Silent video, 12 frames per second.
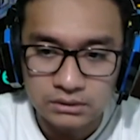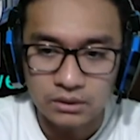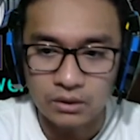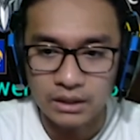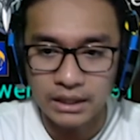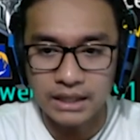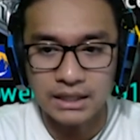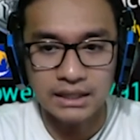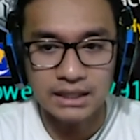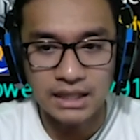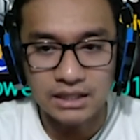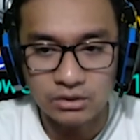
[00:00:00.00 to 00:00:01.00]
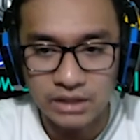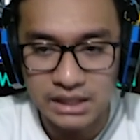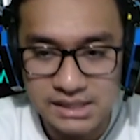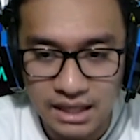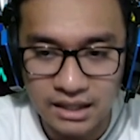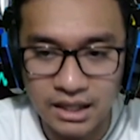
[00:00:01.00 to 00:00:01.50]
oke dari klan
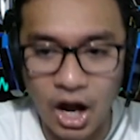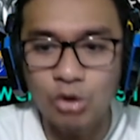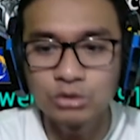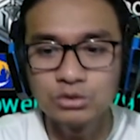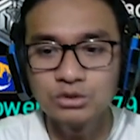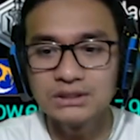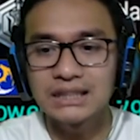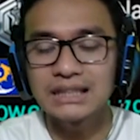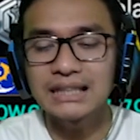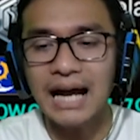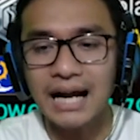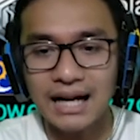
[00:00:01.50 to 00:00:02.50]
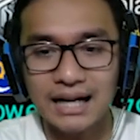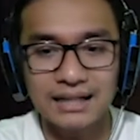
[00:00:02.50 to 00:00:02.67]
Indonesia Count Nak